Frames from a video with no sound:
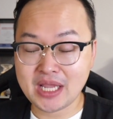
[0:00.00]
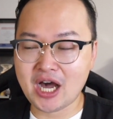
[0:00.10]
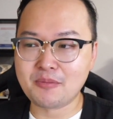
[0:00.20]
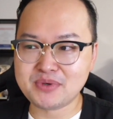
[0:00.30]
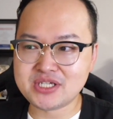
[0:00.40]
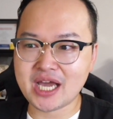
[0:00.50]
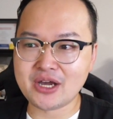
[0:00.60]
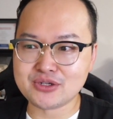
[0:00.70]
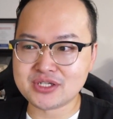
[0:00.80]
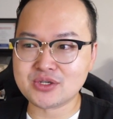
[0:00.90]
然后，并且还
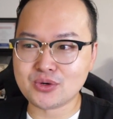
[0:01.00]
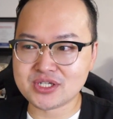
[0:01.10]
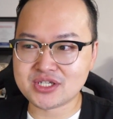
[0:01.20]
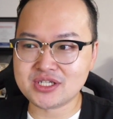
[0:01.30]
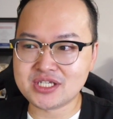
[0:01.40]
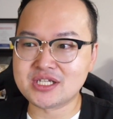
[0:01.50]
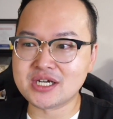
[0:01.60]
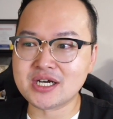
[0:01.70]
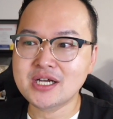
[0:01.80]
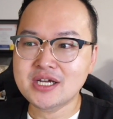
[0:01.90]
有就是我实际
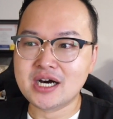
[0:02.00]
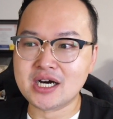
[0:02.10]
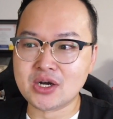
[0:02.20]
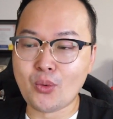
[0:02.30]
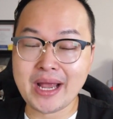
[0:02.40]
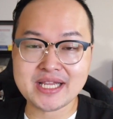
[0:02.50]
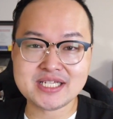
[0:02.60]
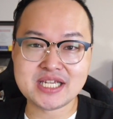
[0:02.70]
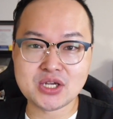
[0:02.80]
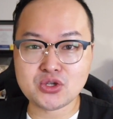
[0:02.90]
的呃玩一
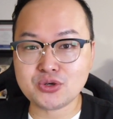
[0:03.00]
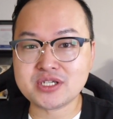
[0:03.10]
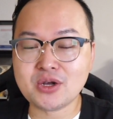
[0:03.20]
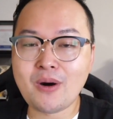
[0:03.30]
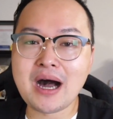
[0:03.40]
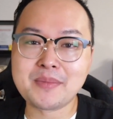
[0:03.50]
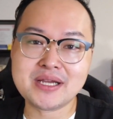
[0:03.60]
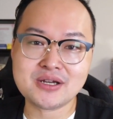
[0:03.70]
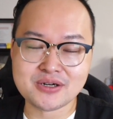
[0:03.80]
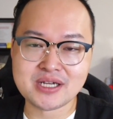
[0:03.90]
些游戏的画面哈，